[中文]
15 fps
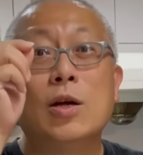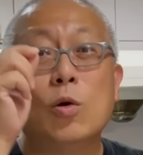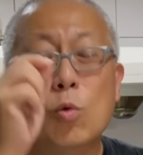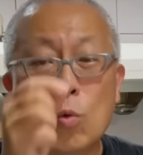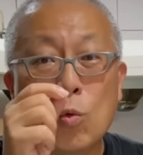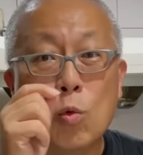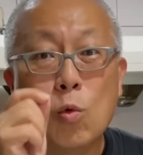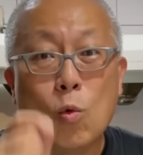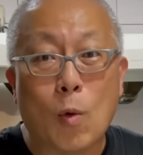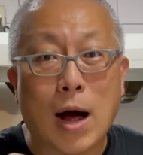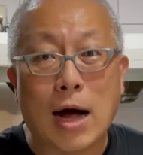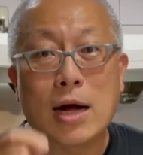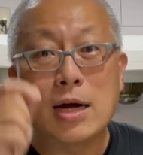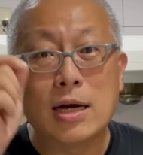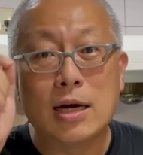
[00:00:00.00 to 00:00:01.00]
吴
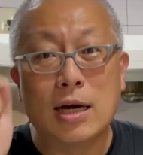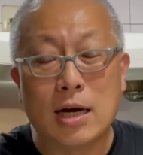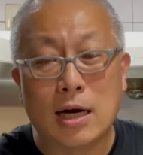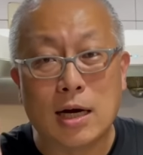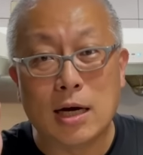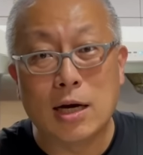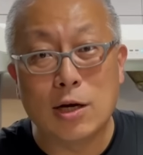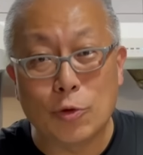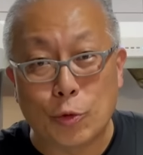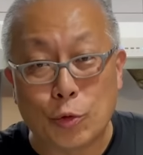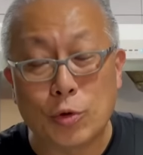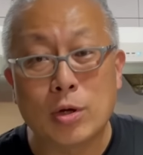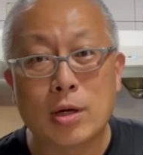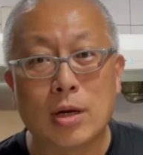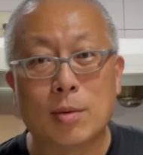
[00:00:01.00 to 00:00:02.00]
王阖
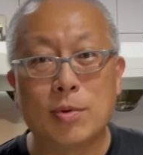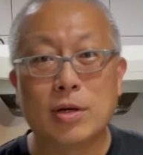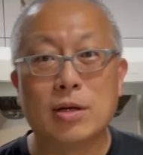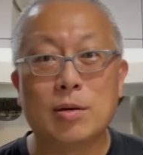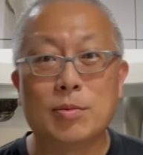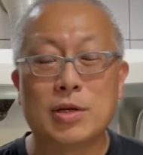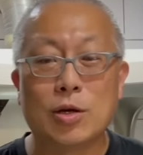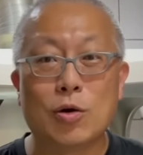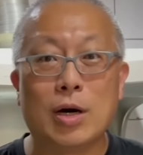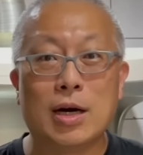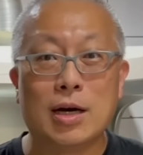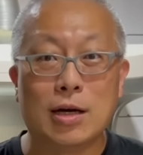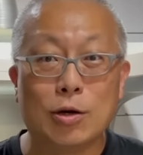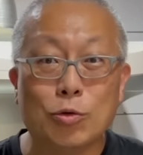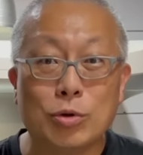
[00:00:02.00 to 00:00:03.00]
闾，老婆，你有没听过
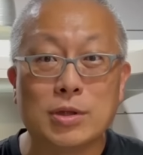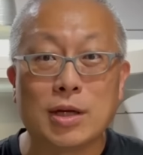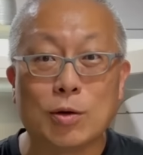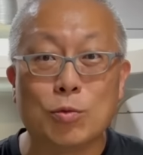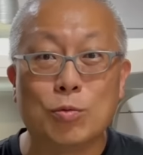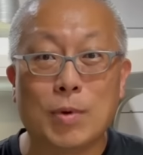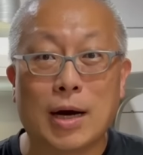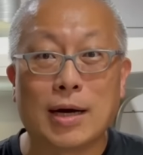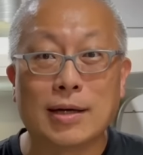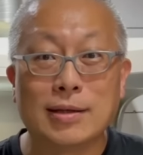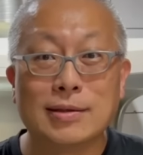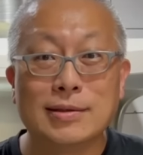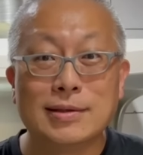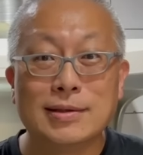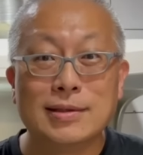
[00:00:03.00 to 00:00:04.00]
阖闾这个吴王？
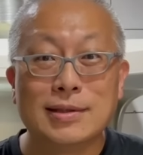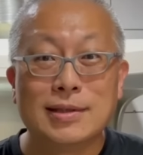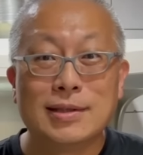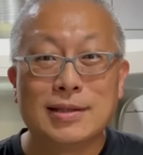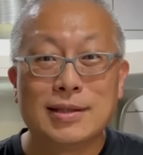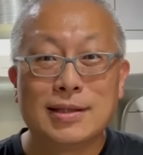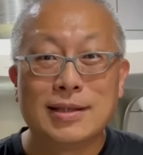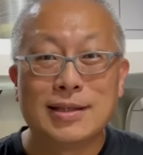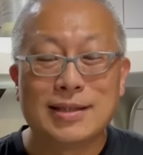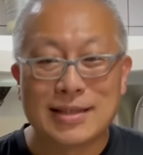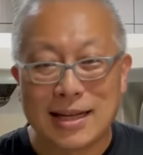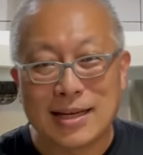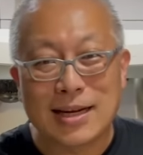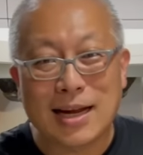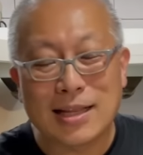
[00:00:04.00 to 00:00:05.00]
没有，那
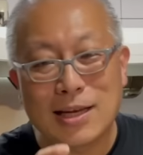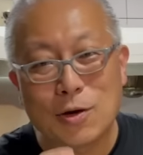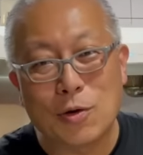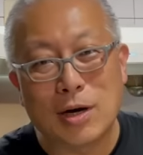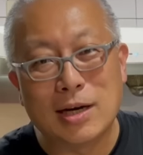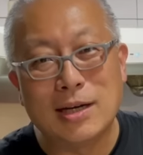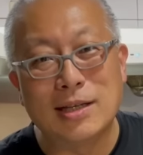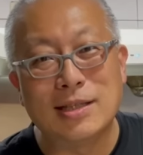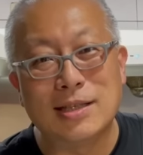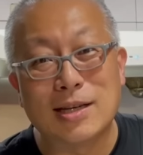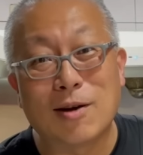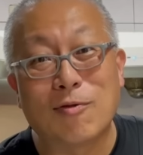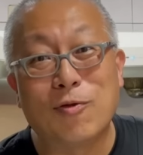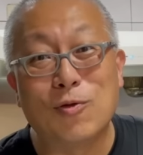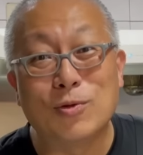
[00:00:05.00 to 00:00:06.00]
你应该听过儿子叫
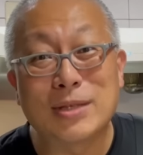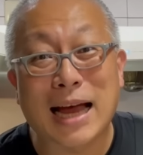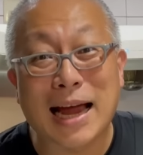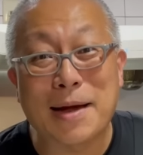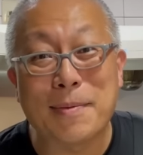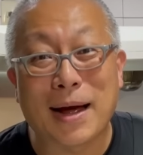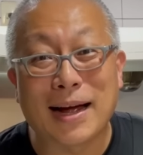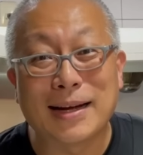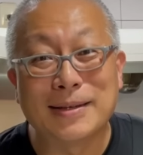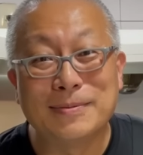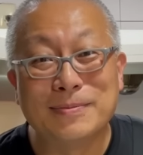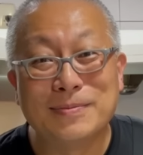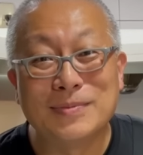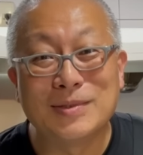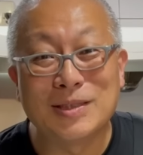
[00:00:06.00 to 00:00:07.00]
夫差吧？
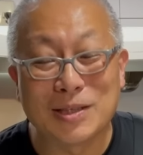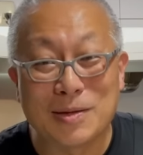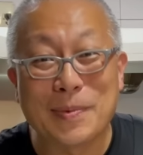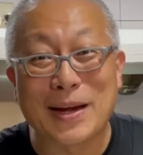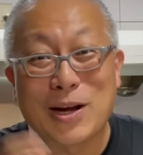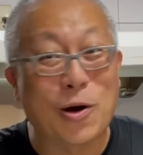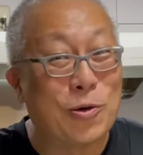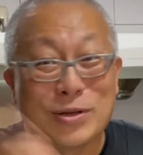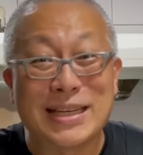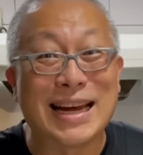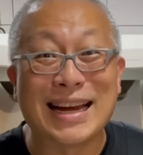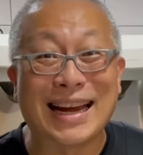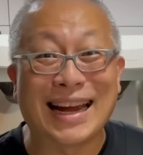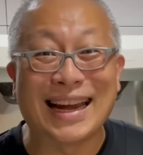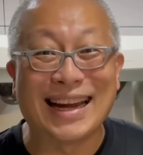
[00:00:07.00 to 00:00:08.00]
嗯，就是被勾
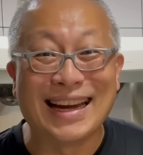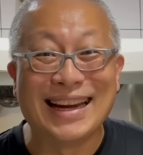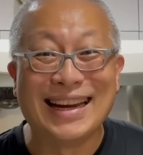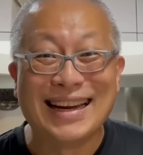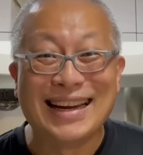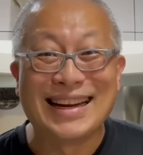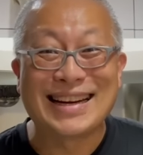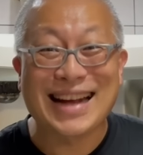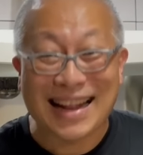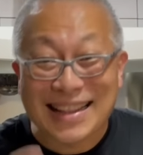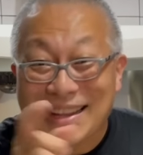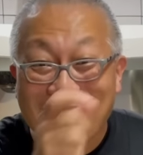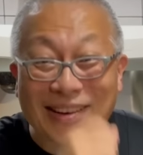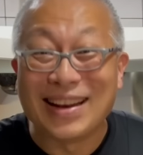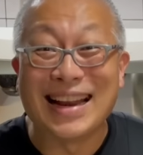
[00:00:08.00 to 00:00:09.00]
践给干
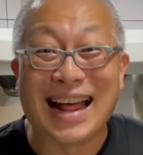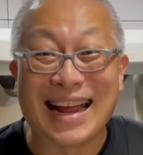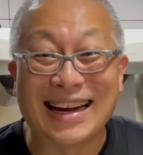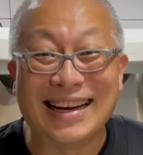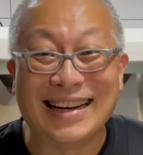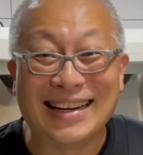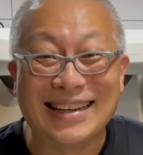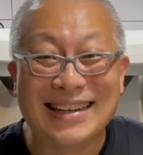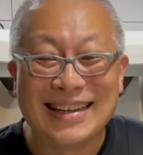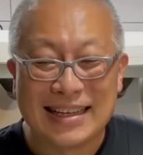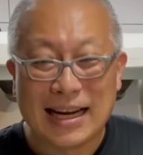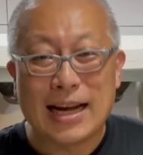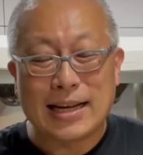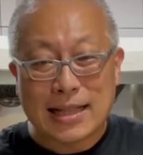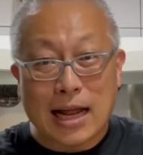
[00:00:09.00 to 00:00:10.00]
掉的那一个。嗯，
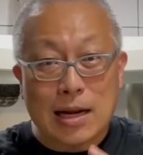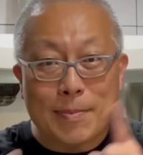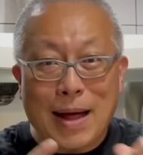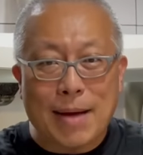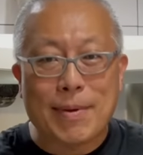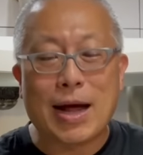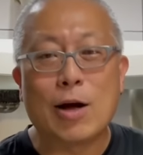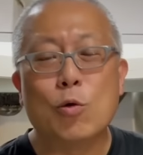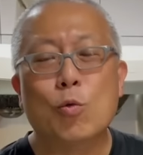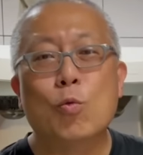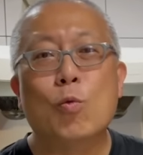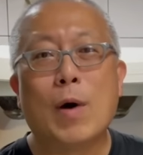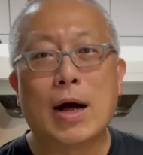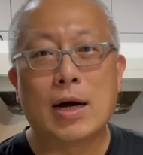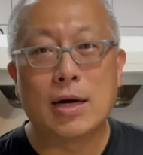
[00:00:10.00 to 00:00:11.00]
嘿，他的爸爸吴
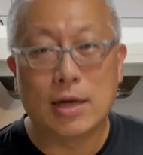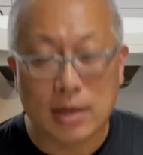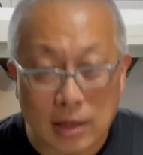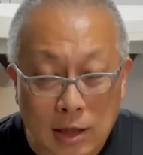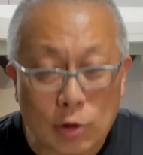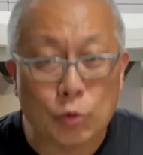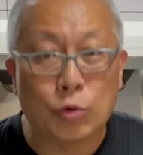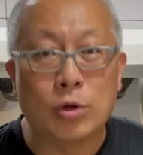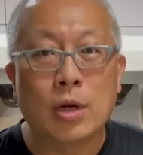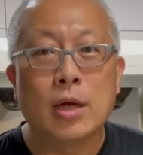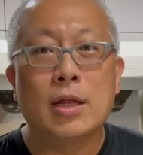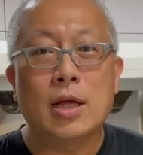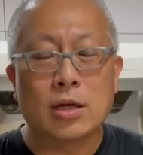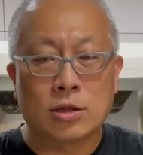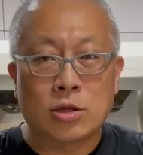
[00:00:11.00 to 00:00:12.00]
王阖闾，
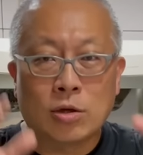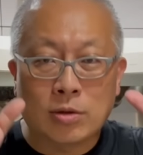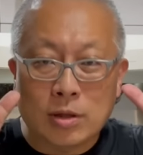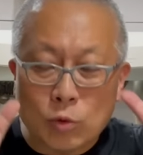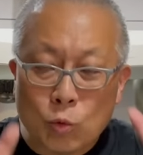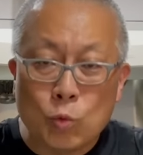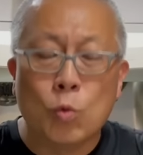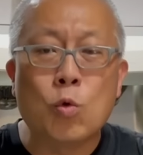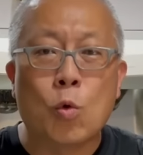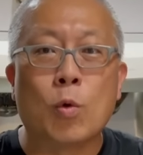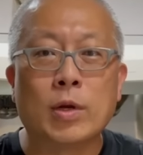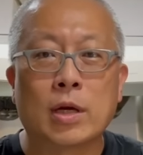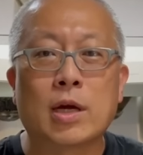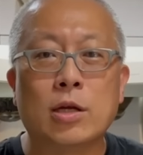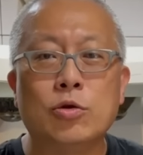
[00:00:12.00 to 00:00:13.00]
那个时候吴国
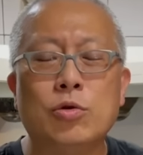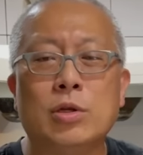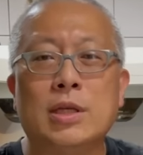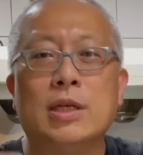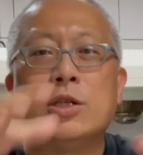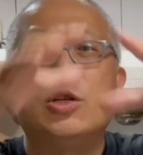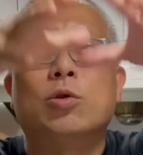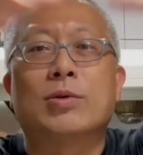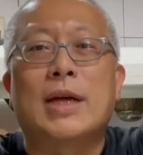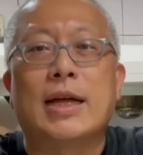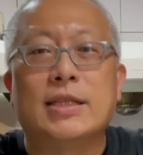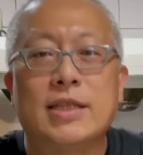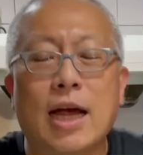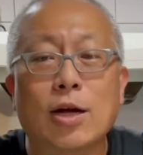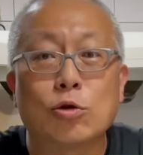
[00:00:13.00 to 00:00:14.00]
的根据地就在
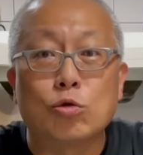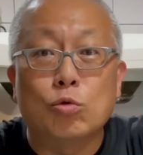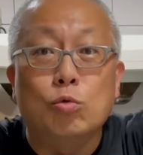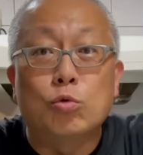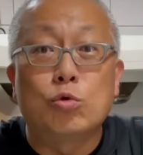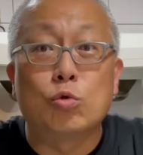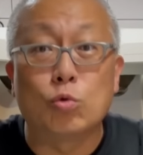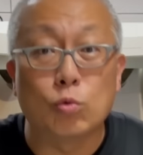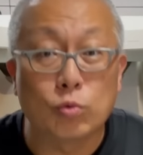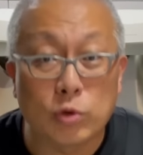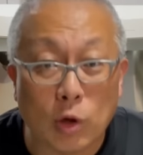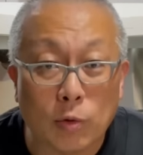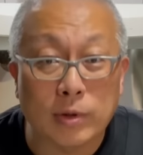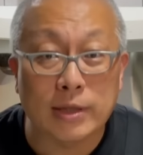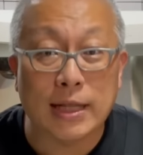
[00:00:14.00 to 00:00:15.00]
江苏苏
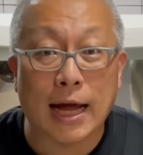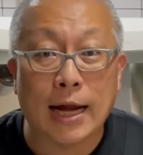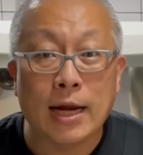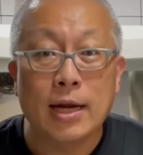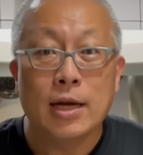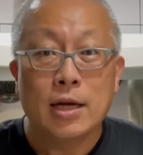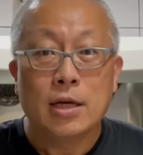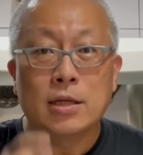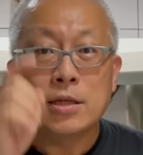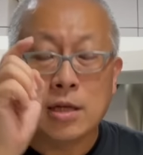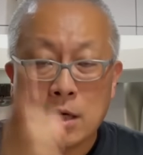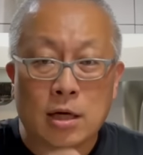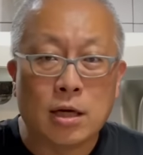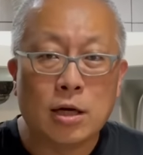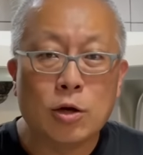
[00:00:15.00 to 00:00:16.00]
州一带，是
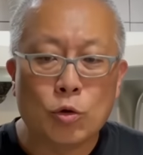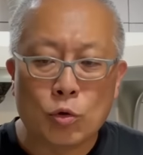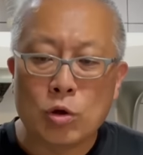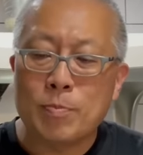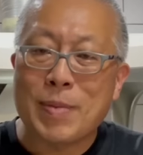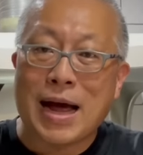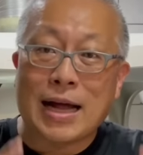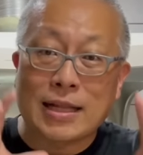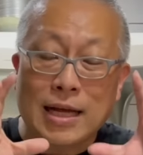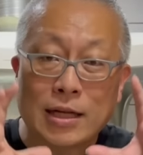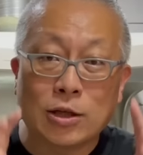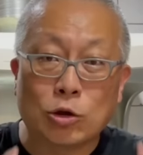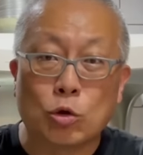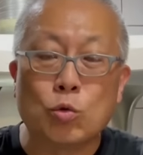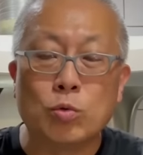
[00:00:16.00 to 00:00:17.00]
阖闾把他
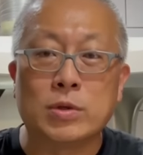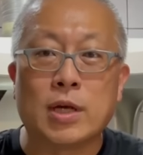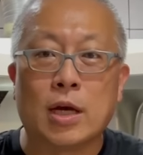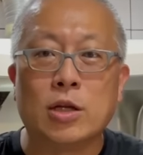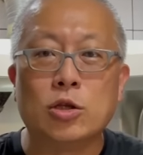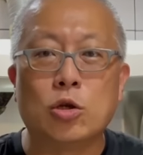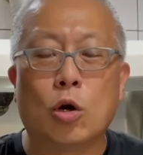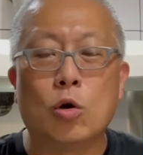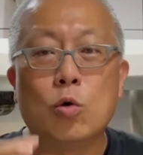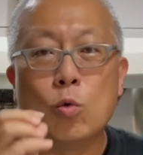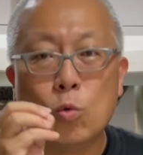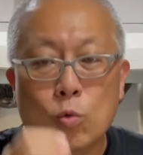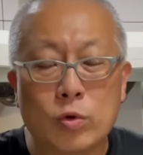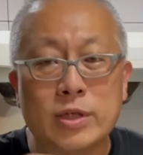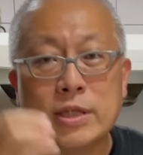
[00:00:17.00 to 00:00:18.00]
的都城从
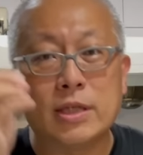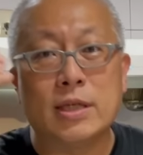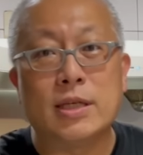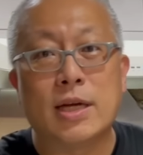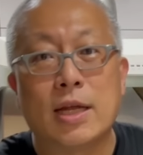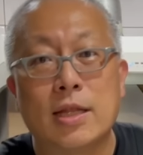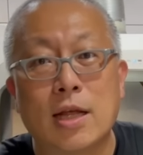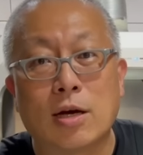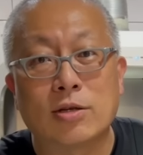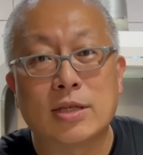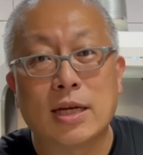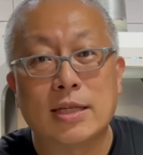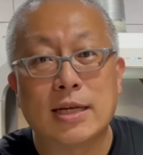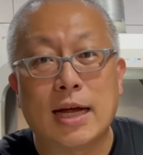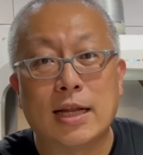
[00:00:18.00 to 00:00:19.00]
无锡迁到
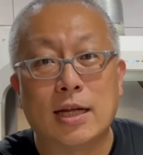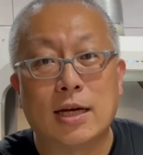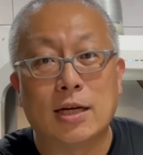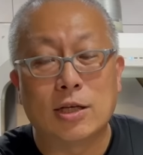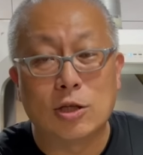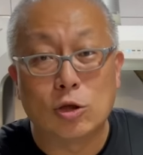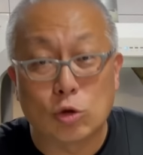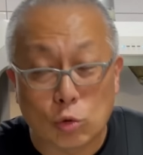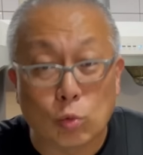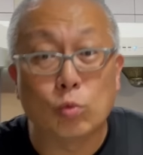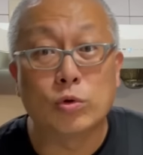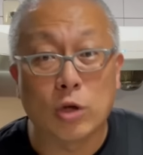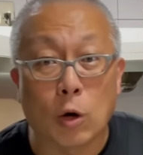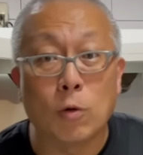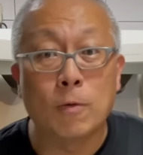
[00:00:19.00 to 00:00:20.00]
现在的苏
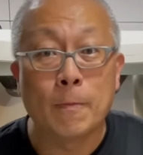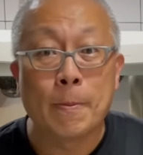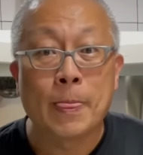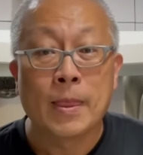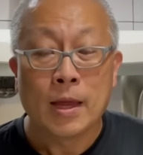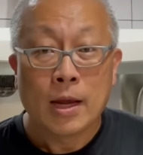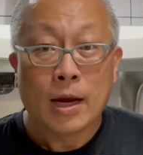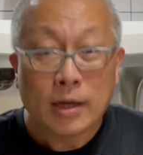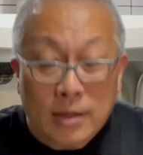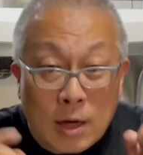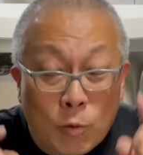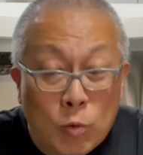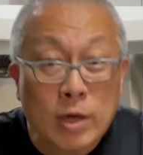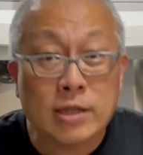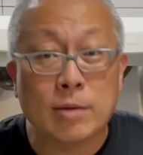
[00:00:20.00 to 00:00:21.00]
州。
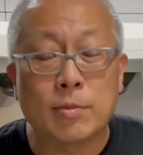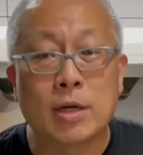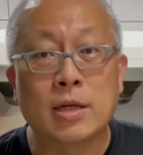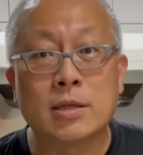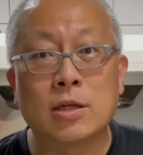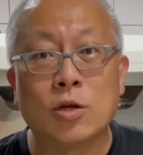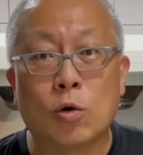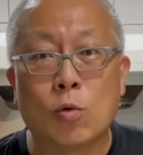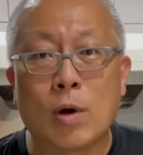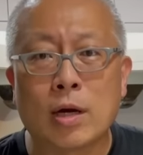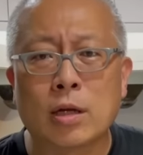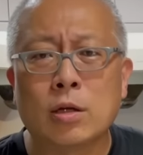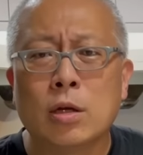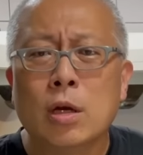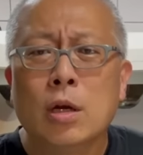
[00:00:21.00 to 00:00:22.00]
但为什么跟这有关呢？